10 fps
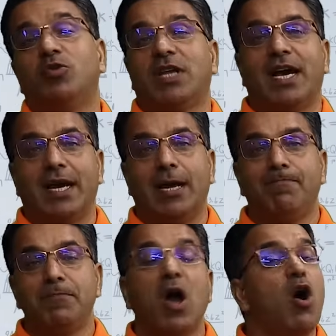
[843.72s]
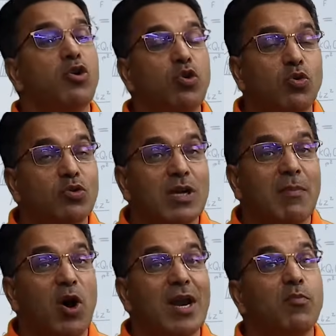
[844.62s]
होता है और यूं
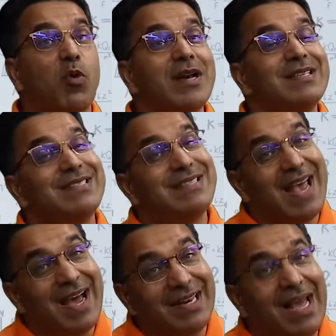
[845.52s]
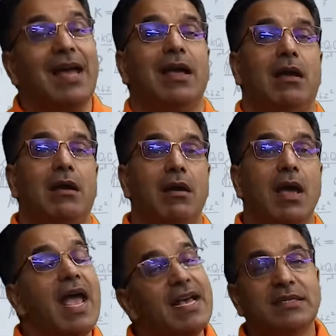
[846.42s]
उसका बॉइलिंग पॉइंट ज्यादा
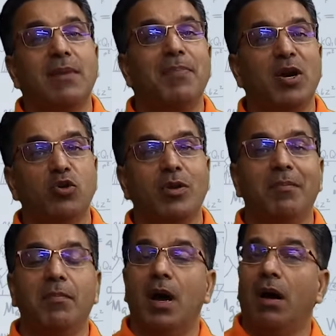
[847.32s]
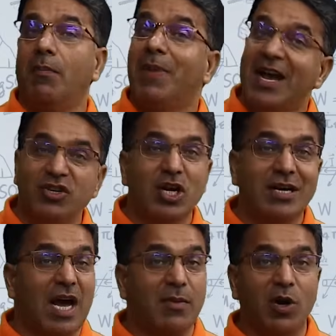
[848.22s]
है एज कंपेयर टू द ब्रांच
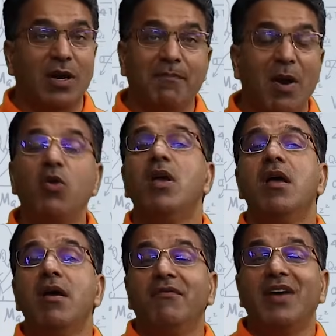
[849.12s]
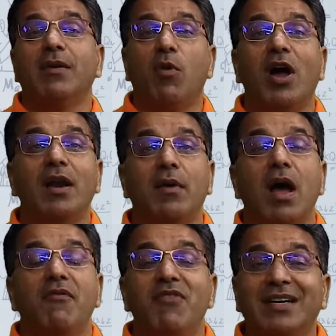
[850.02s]
चेन कार्बोनेट कंपाउंड वेयर द बॉइलिंग
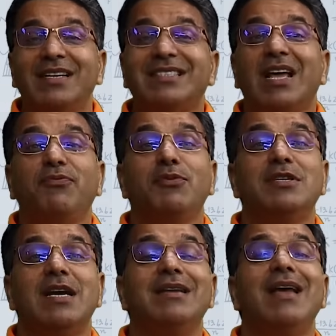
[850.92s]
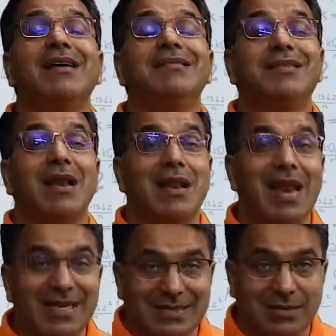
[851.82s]
वेयर द सर्फस एरिया इज
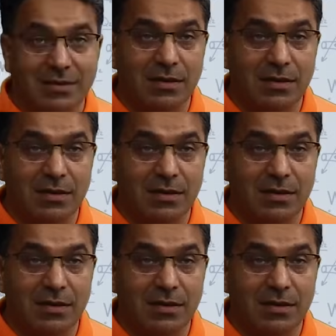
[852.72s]
लेस